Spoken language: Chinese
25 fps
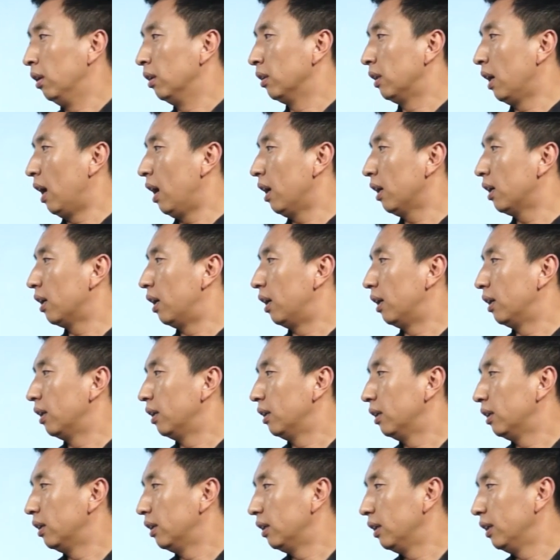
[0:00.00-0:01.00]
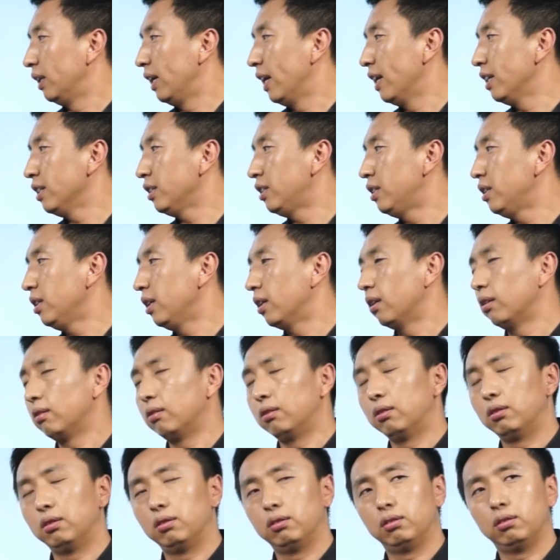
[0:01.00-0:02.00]
第二个，联系
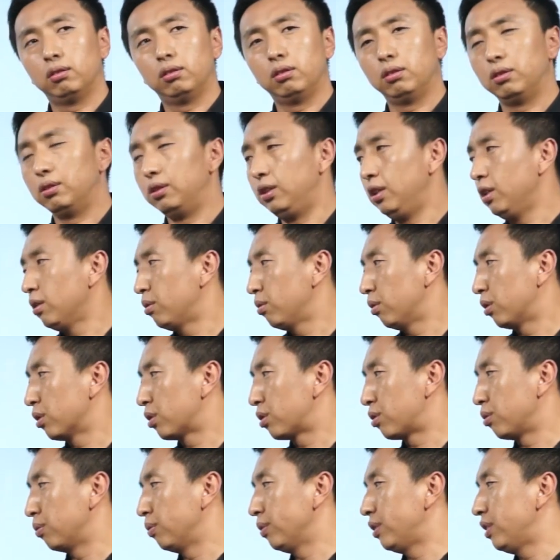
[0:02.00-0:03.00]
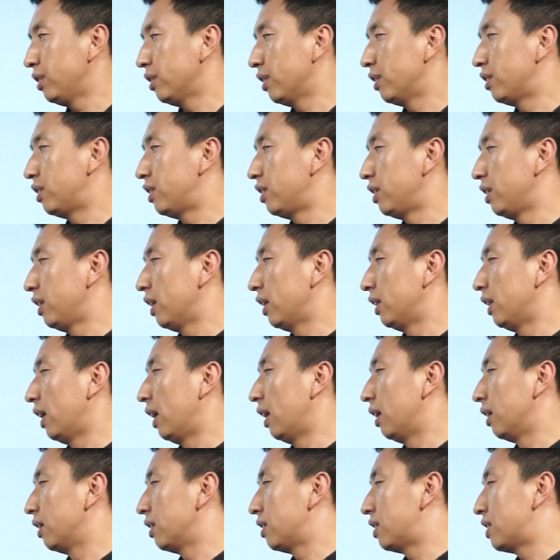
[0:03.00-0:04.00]
你所熟悉的企业
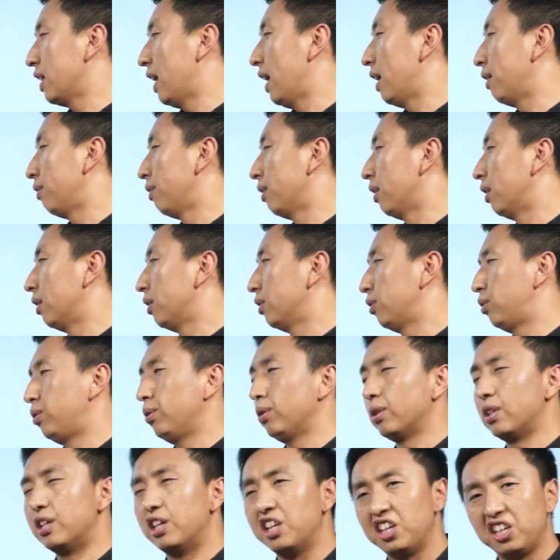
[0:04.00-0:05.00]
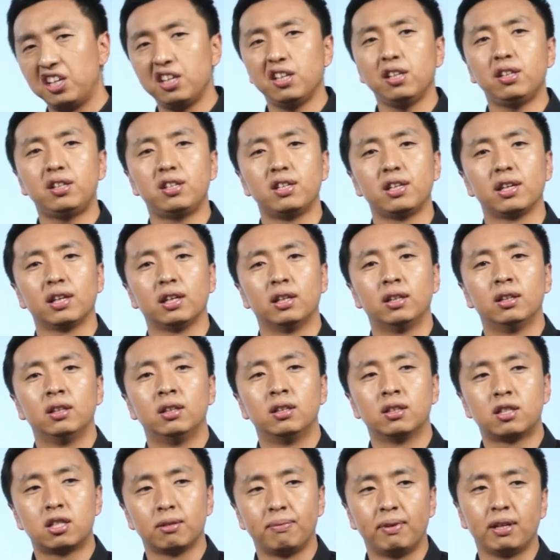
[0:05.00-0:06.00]
的战略去理解
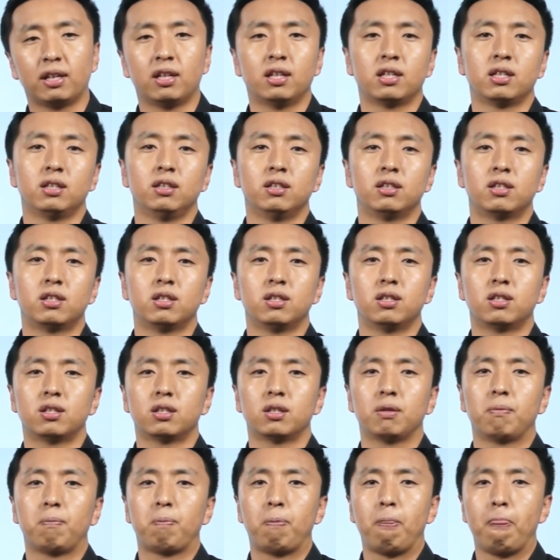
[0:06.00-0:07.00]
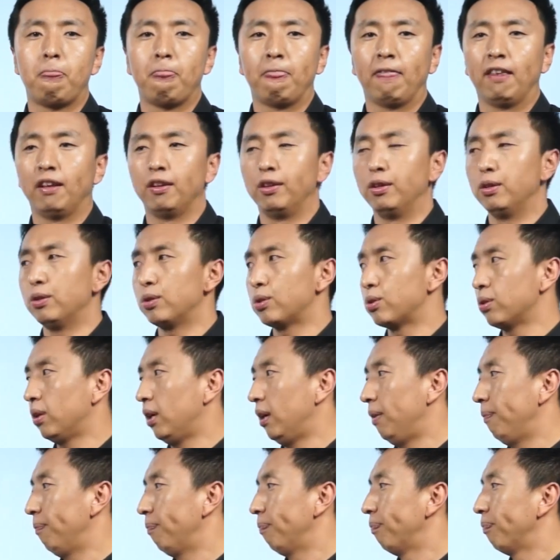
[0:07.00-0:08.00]
这门课程的知识。也就是
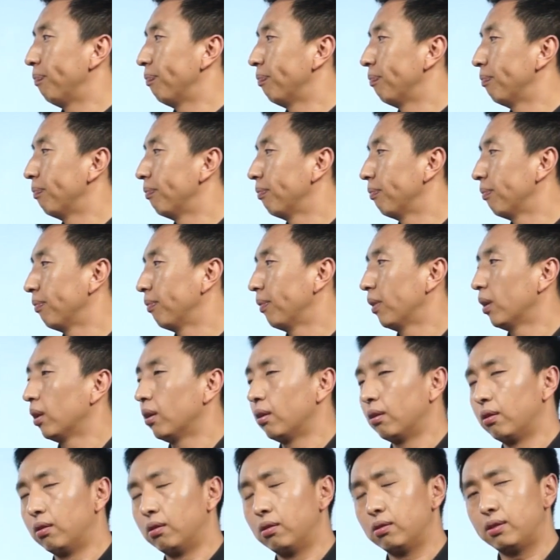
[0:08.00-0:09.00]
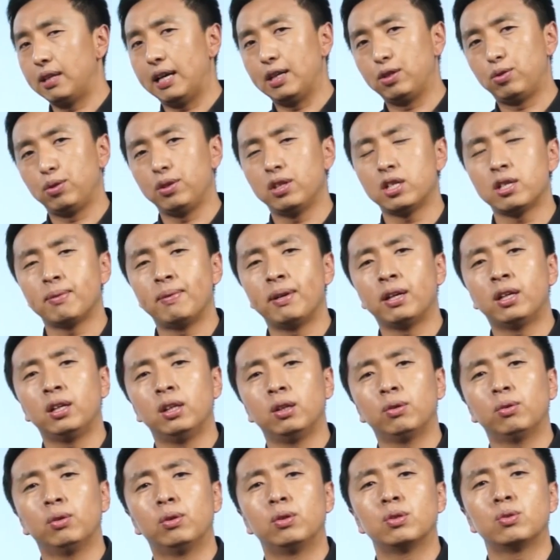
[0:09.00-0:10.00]
说，在学习这门
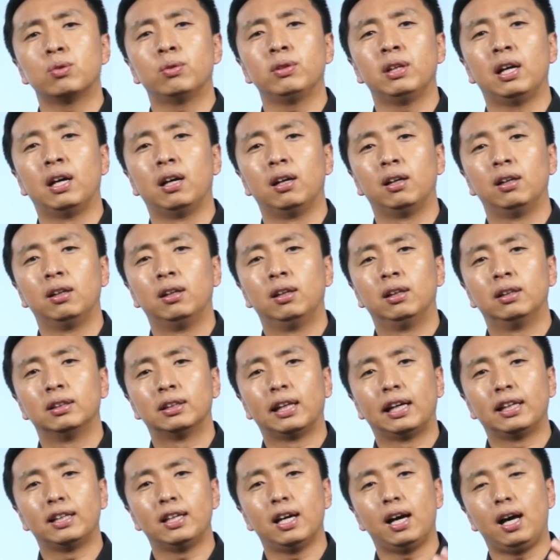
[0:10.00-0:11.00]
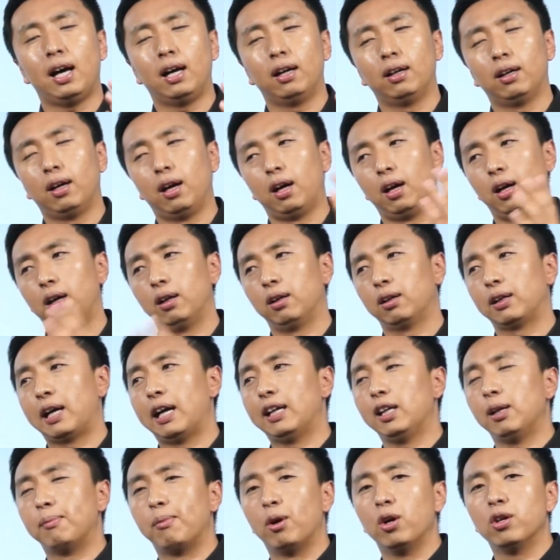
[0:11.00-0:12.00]
课的过程中呢。大家啊，
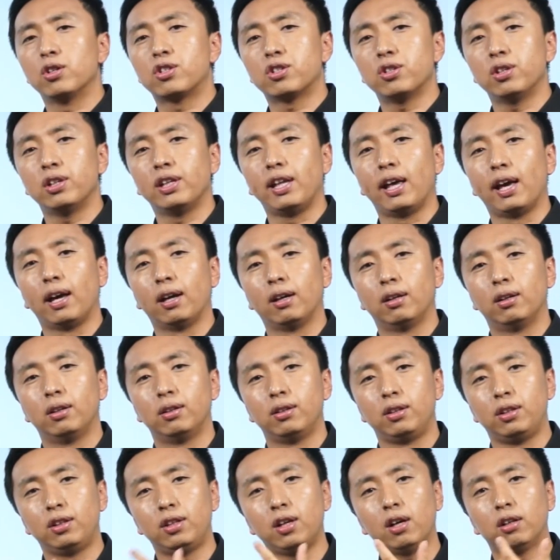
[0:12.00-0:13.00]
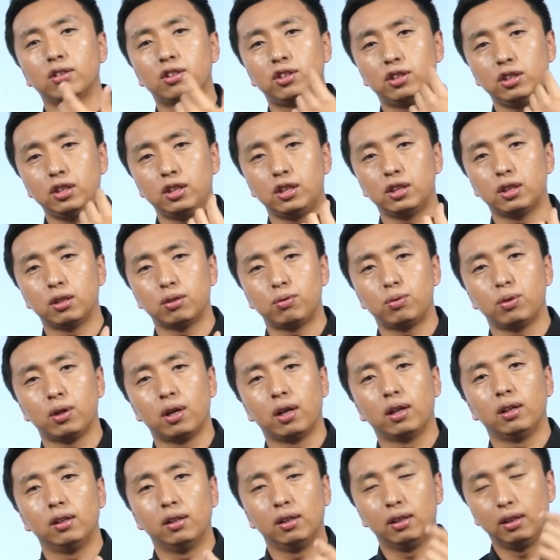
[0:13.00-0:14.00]
看到某个知识点，一定要积极的
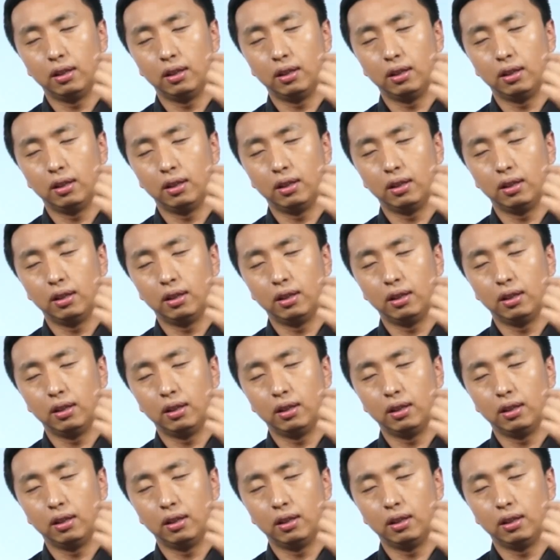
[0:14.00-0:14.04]
去